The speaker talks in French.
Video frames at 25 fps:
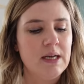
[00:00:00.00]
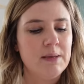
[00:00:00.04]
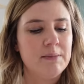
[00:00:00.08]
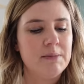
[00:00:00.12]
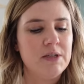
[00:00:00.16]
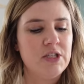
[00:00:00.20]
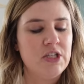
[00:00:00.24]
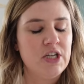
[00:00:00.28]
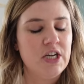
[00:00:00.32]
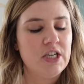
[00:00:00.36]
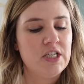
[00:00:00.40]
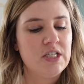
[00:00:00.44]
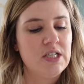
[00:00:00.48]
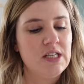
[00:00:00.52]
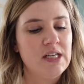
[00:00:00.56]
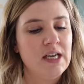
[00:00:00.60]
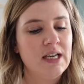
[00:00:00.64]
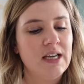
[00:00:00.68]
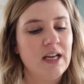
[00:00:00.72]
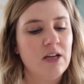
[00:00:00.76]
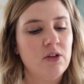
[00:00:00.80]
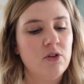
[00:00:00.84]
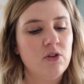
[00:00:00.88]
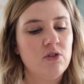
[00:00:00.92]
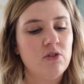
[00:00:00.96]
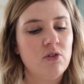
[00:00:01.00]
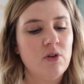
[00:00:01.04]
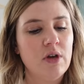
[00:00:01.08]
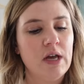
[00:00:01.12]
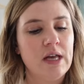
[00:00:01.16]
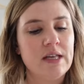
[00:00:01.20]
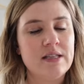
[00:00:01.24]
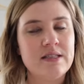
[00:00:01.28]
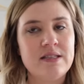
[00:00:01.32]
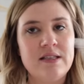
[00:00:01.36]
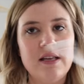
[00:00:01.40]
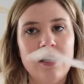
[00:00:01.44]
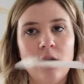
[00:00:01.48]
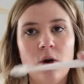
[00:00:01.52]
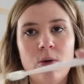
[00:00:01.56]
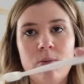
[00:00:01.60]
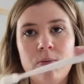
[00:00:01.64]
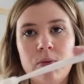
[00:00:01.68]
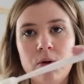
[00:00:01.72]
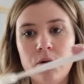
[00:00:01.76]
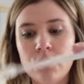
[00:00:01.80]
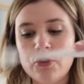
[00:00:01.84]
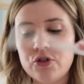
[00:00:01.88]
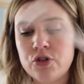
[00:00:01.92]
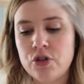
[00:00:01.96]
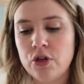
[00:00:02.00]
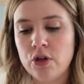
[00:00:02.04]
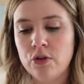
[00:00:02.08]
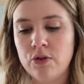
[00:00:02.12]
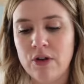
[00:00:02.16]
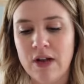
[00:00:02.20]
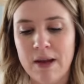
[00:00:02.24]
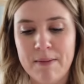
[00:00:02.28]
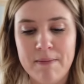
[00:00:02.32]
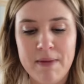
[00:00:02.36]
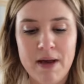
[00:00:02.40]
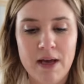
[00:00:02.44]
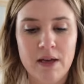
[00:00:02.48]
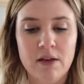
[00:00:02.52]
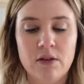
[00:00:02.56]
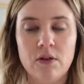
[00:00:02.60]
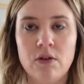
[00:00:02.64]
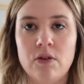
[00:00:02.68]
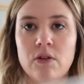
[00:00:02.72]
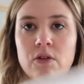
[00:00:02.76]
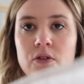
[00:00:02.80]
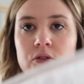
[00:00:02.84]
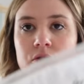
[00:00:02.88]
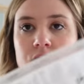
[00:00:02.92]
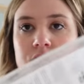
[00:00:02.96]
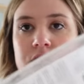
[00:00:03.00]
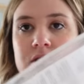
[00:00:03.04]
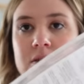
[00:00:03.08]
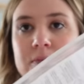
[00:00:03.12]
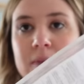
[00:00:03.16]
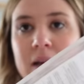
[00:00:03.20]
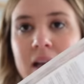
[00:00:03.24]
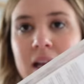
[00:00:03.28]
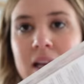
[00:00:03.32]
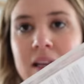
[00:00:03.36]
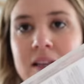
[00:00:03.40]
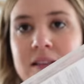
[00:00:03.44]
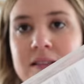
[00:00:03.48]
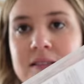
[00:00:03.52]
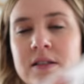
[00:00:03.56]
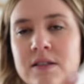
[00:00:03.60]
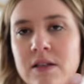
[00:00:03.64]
mais j'ai acheté il y a quelques temps un sérum blancheur de la marque The Smiley.